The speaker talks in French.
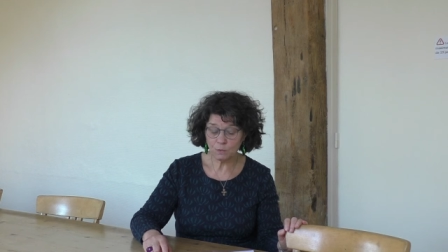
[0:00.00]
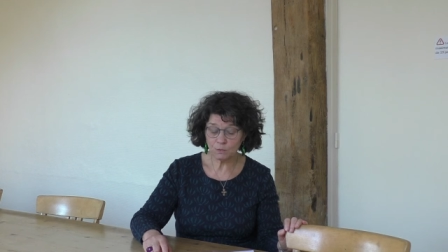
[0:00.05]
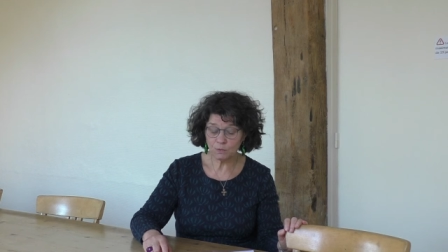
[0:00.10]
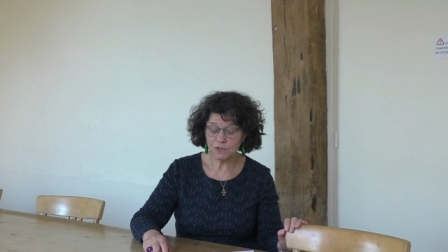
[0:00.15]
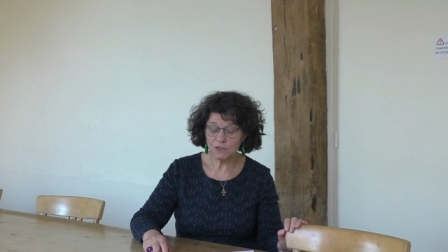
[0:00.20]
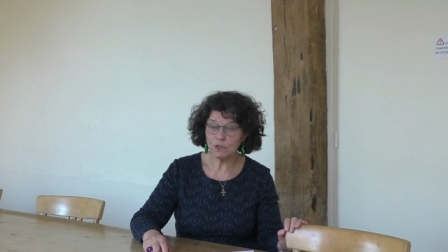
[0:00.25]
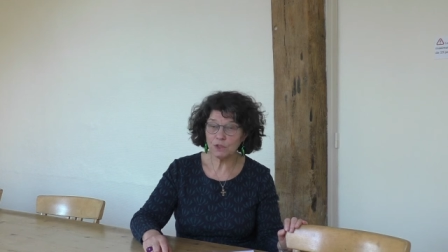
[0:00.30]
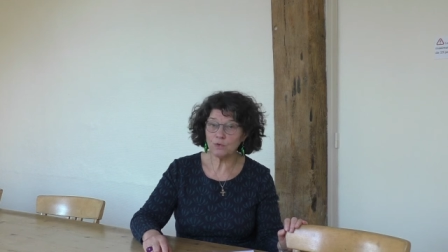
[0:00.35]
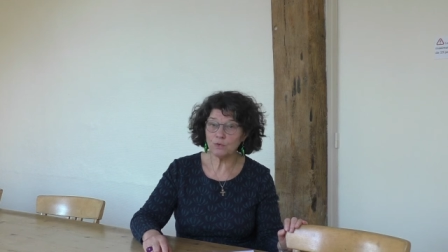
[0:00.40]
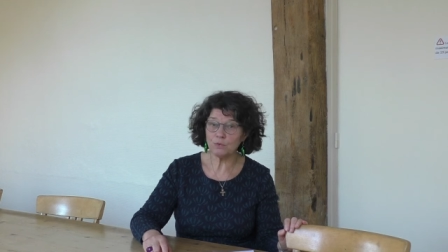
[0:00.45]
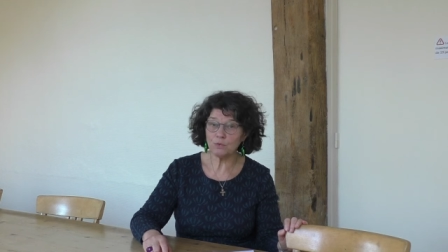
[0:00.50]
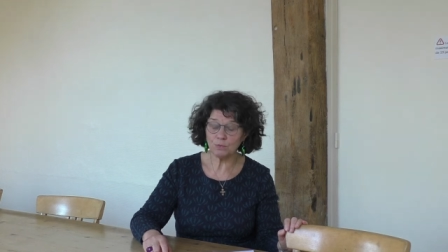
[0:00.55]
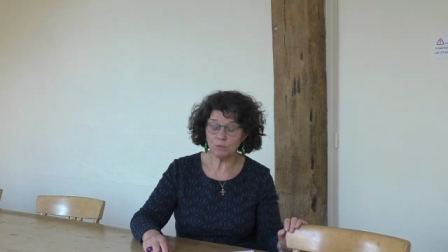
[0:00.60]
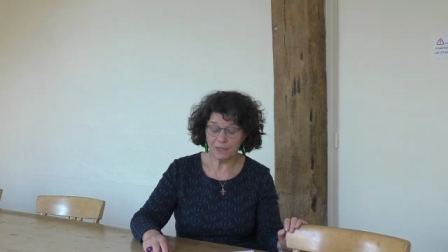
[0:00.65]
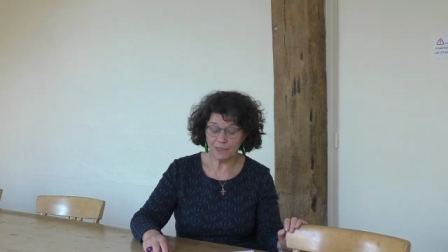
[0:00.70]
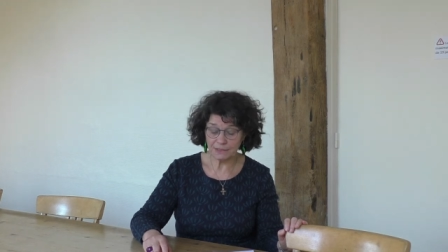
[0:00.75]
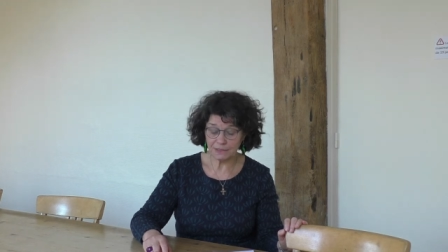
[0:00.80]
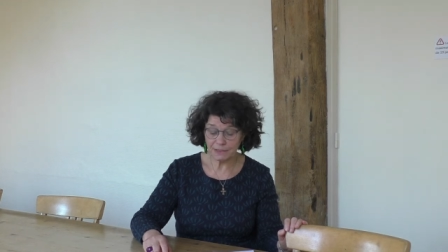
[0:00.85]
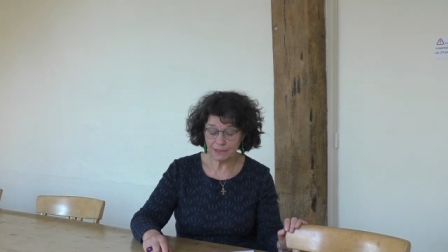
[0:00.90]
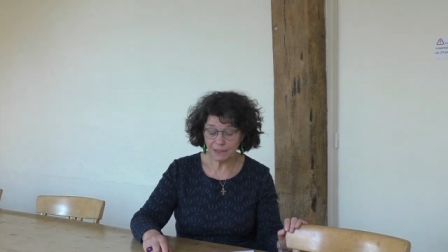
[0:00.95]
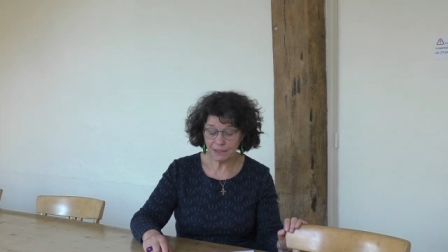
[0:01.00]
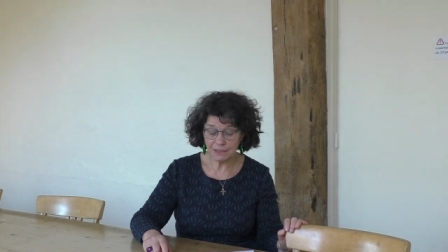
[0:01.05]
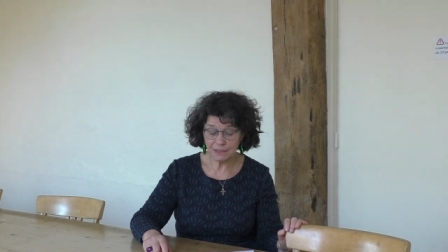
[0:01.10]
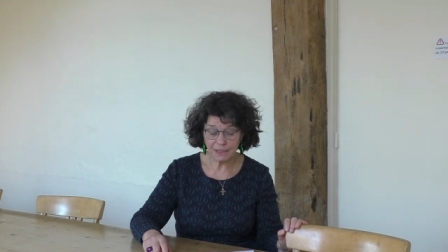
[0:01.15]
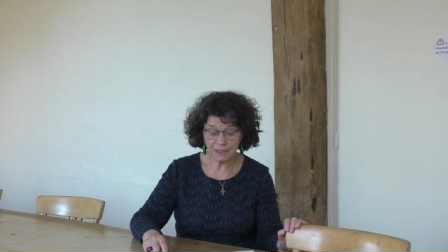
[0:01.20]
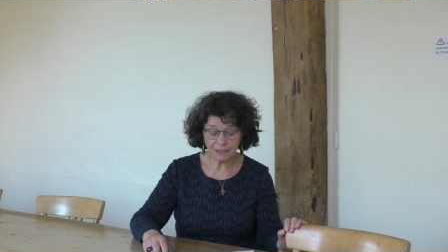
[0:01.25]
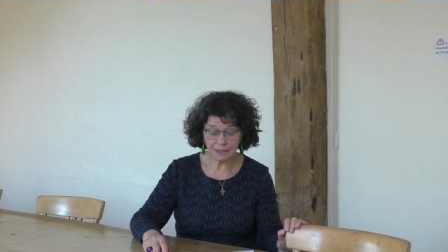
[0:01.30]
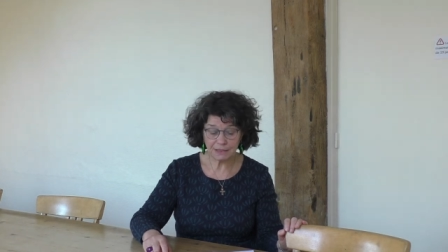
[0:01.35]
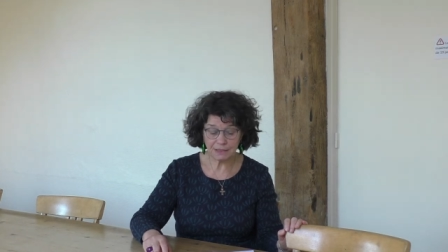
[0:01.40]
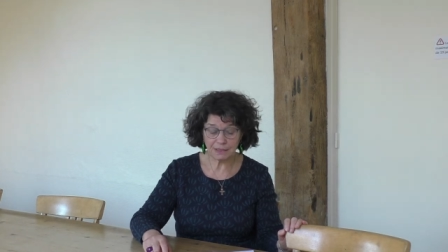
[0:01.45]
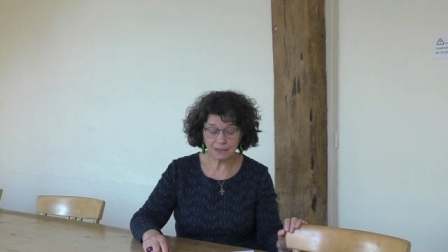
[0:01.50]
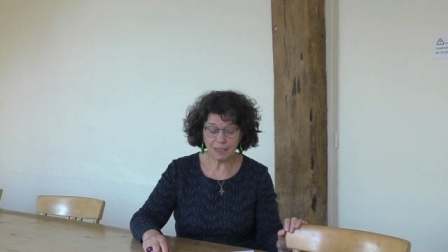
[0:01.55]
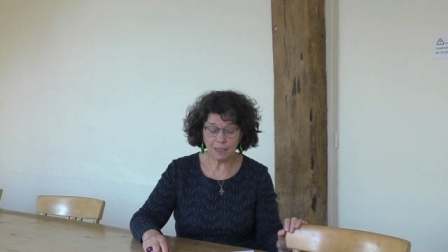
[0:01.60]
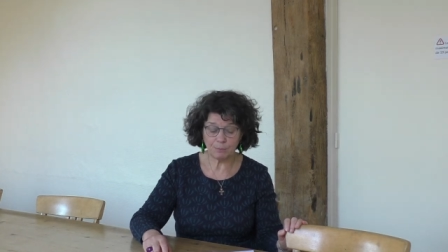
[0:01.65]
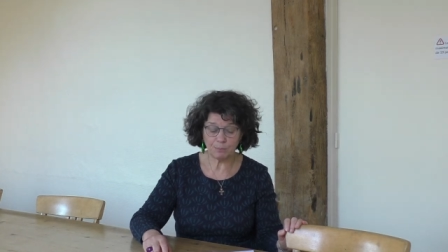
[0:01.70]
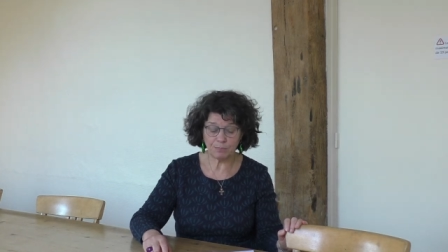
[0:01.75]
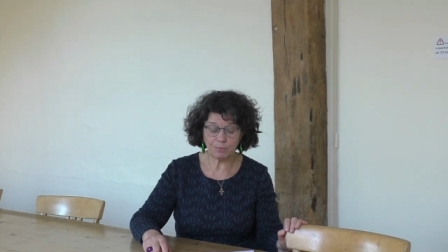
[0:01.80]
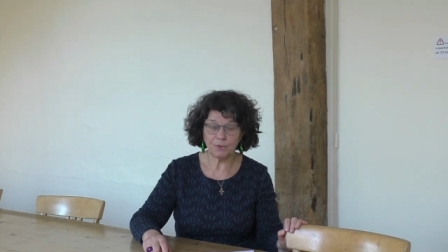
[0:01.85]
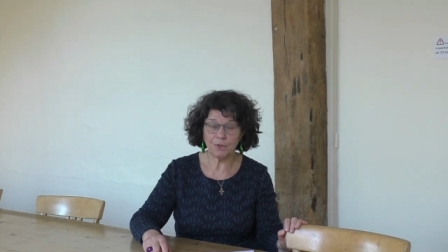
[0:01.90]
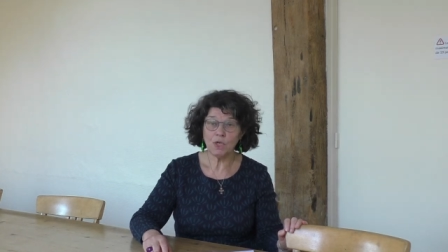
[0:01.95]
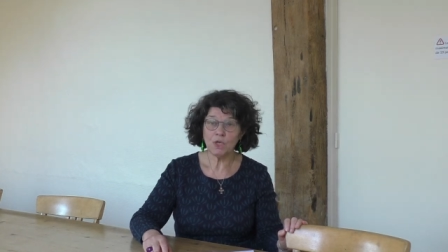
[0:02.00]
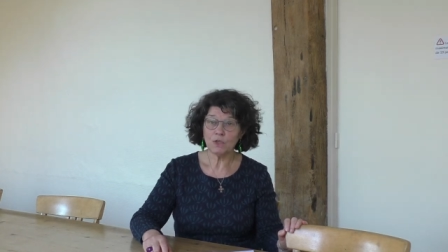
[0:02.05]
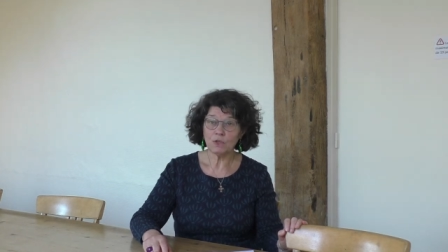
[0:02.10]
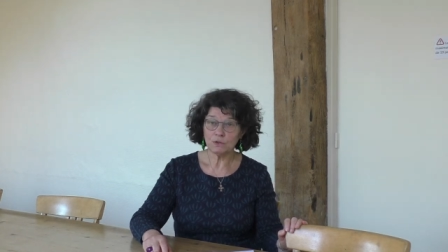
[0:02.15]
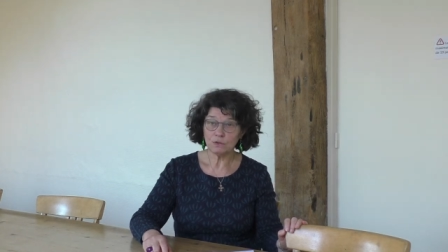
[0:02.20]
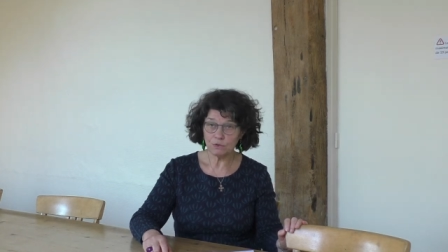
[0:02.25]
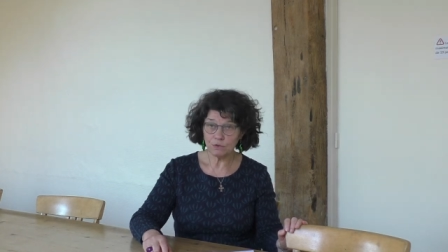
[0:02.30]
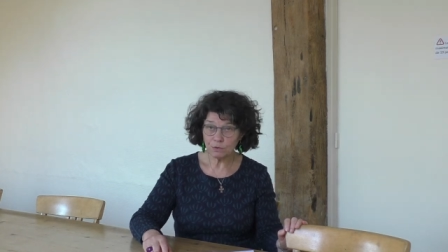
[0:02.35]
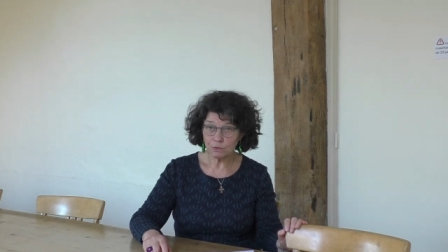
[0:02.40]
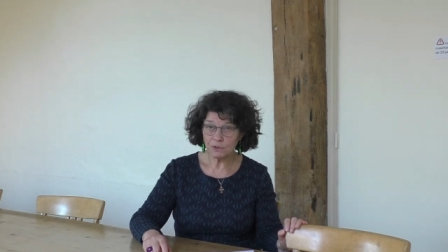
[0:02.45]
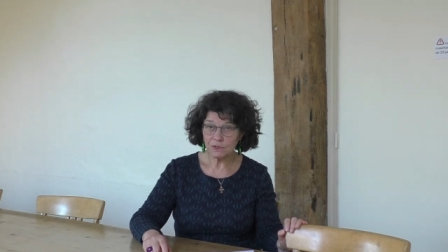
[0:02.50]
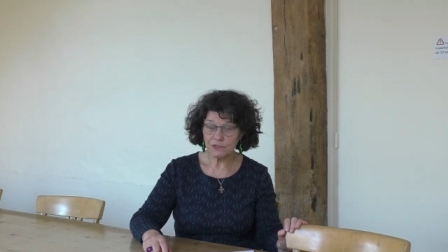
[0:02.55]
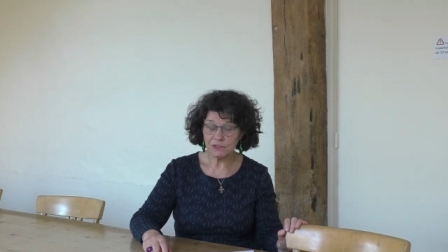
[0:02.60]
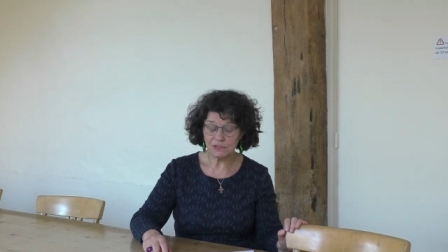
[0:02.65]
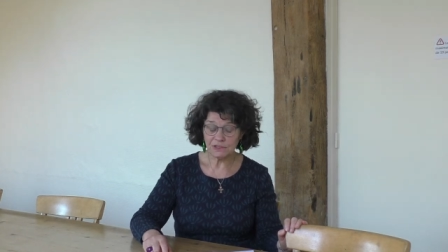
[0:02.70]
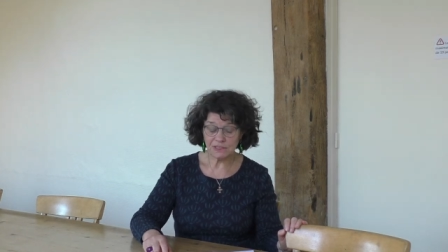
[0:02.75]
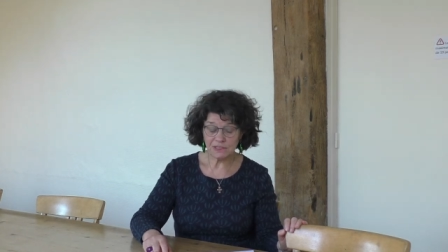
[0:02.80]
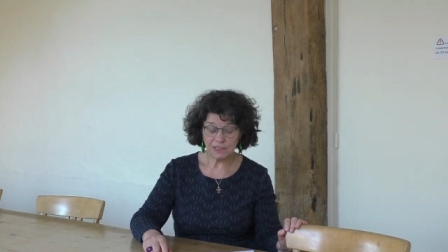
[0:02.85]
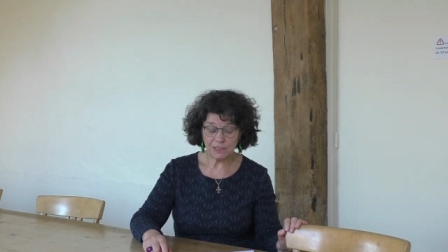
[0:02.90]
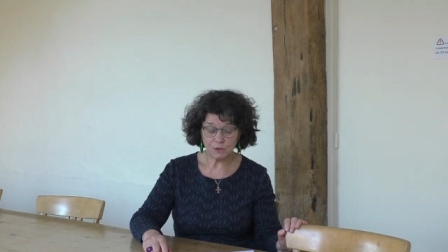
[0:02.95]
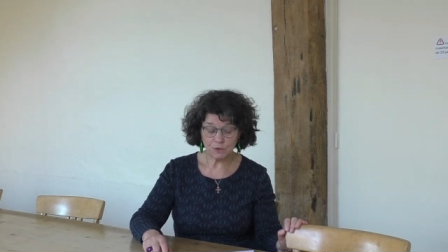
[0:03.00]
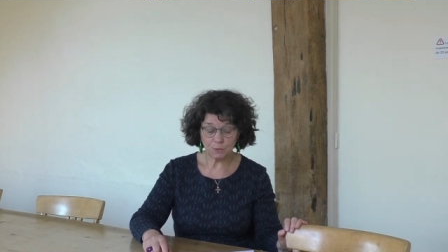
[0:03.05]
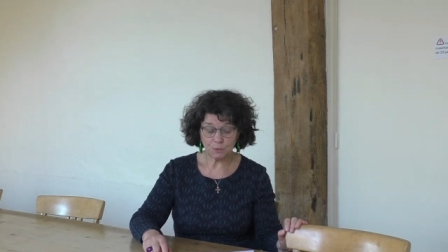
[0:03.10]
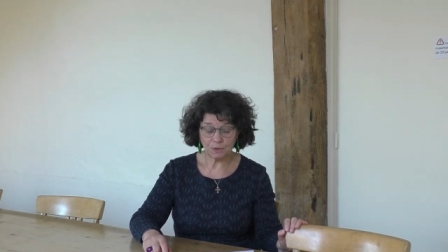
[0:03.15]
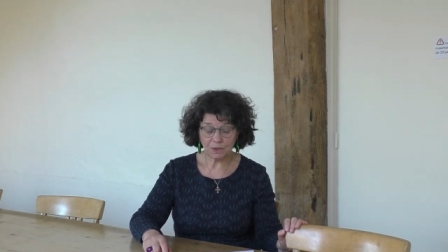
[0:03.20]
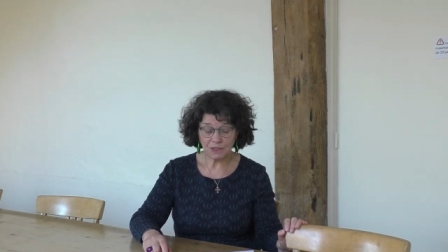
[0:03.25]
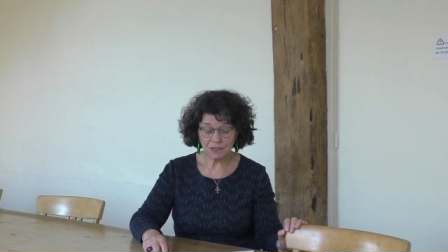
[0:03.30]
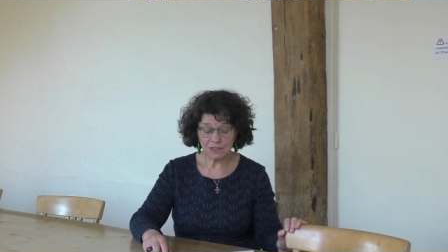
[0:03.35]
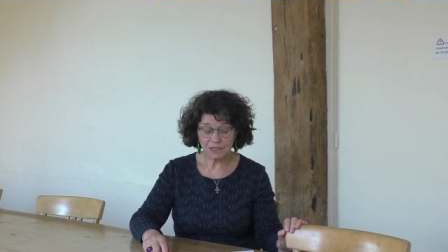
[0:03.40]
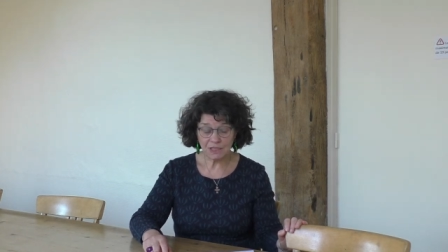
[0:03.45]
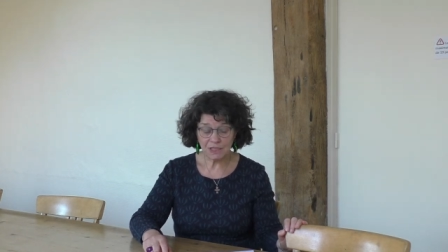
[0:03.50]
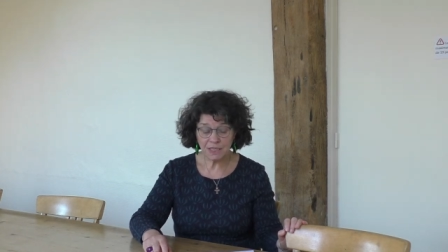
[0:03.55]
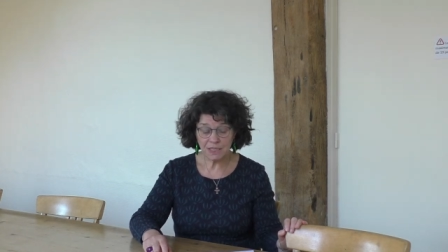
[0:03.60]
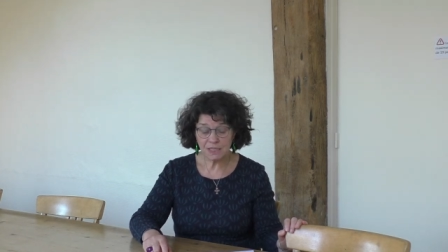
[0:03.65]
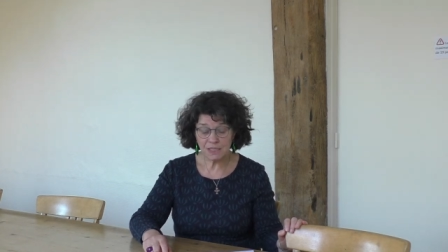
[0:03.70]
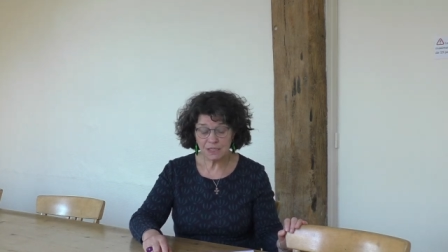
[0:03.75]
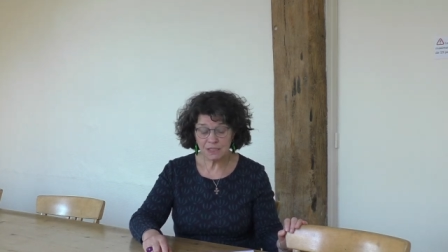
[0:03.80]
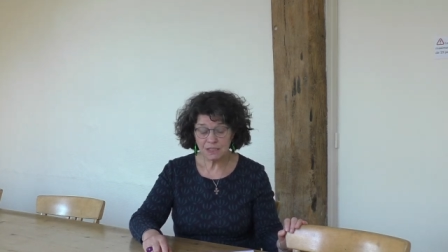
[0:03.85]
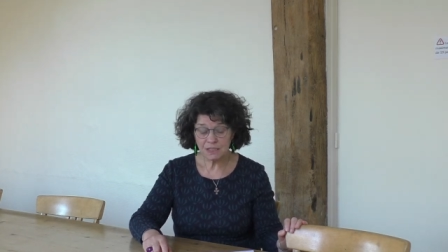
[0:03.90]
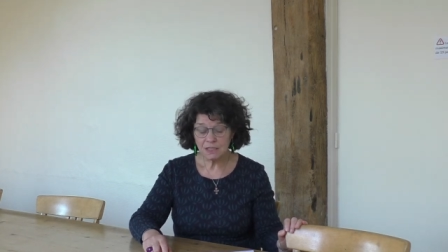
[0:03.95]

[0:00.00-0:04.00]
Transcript: constituent la dernière étape de l'initiation chrétienne,